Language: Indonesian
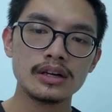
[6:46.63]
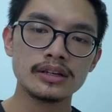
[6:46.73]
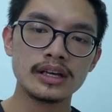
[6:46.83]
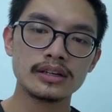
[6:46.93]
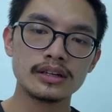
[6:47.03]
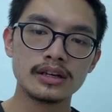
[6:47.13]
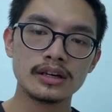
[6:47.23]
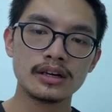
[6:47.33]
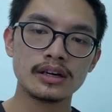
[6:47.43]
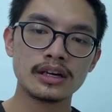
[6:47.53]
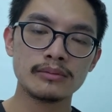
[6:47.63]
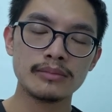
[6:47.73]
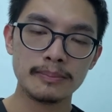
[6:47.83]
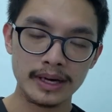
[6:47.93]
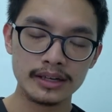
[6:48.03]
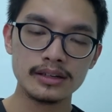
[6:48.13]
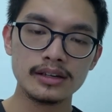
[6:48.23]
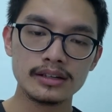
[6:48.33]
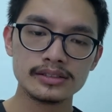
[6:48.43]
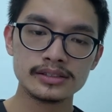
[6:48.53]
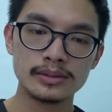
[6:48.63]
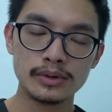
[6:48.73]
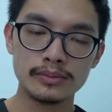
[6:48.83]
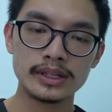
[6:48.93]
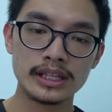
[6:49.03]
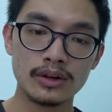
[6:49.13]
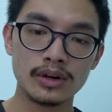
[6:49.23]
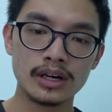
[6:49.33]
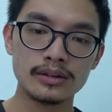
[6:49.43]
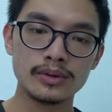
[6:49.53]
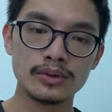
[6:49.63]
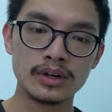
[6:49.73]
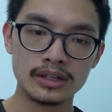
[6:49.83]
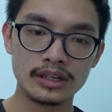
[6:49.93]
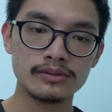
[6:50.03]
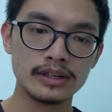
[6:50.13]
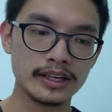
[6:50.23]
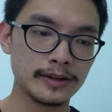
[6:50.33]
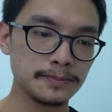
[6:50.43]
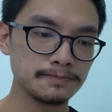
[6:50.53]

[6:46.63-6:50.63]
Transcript: dan uh, kelembapan sebelum kita lakukan pengukuran dengan flare